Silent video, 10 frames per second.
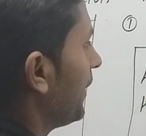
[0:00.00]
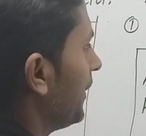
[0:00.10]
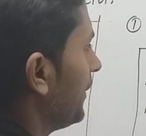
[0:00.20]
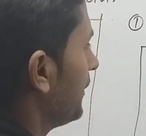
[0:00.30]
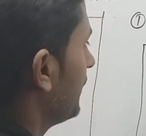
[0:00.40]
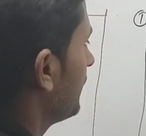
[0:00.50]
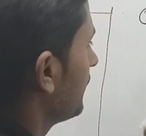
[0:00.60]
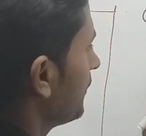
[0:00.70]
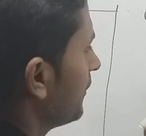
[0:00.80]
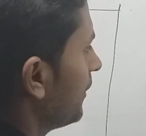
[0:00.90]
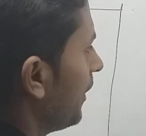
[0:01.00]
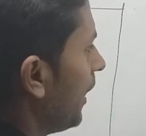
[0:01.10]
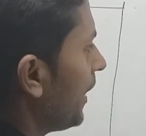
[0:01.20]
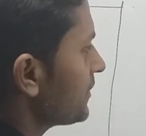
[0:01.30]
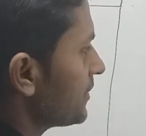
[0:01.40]
डैड
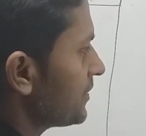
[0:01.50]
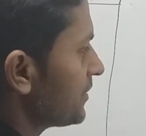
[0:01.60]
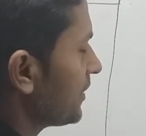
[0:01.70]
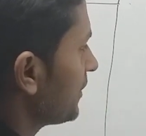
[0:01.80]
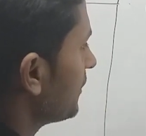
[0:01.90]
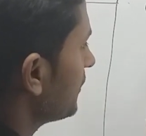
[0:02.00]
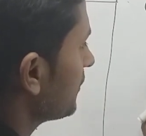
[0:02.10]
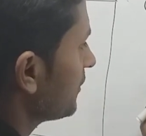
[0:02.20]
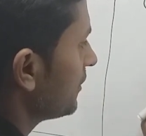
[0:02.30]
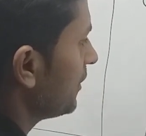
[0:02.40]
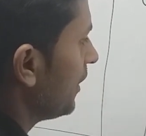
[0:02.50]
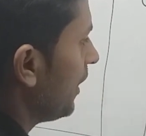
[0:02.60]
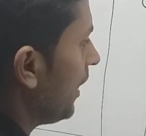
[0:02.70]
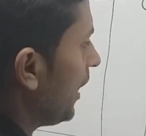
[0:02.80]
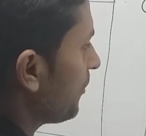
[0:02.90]
हाय सिस्टर
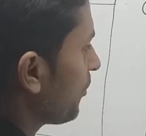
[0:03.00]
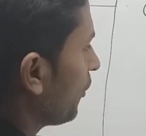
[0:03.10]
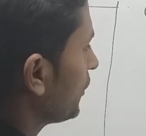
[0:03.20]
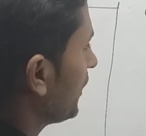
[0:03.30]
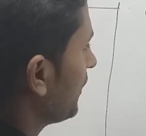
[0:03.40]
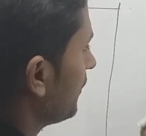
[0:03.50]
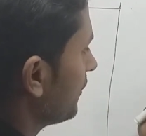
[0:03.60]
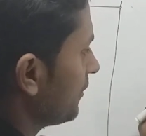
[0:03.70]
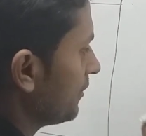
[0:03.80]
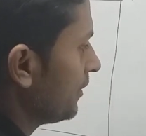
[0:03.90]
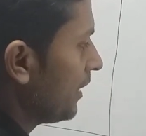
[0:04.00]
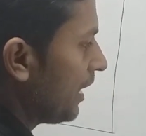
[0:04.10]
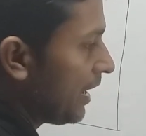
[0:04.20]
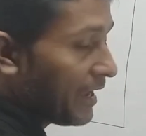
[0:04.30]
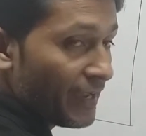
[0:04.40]
हाय ब्रदर
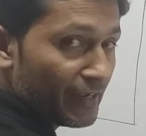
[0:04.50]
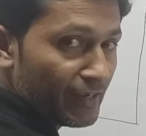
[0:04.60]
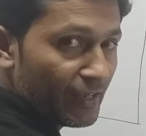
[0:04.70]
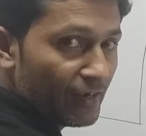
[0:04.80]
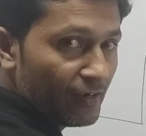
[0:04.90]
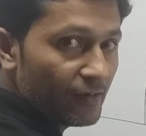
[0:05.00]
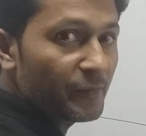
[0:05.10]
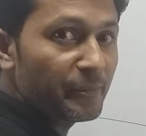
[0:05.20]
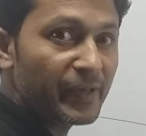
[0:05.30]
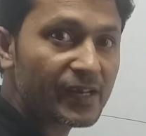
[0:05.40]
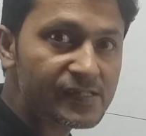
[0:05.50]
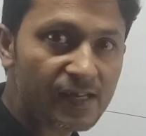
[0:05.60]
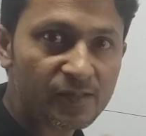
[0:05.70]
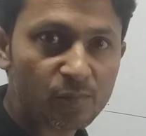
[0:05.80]
हाय अंकल मेरे साथ